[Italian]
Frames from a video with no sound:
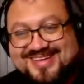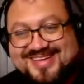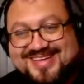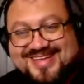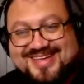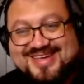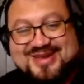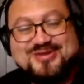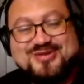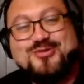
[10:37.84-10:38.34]

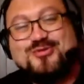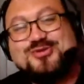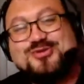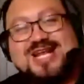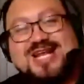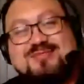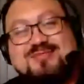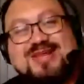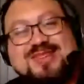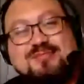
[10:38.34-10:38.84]
che non usa
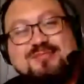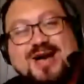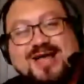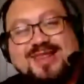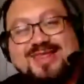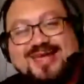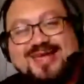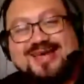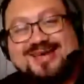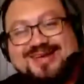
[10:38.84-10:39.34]
la
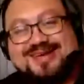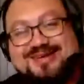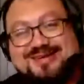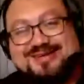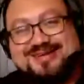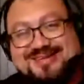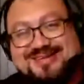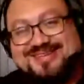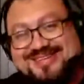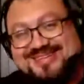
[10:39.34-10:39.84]

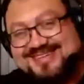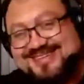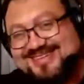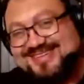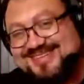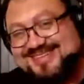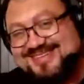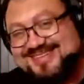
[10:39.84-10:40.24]
matematica.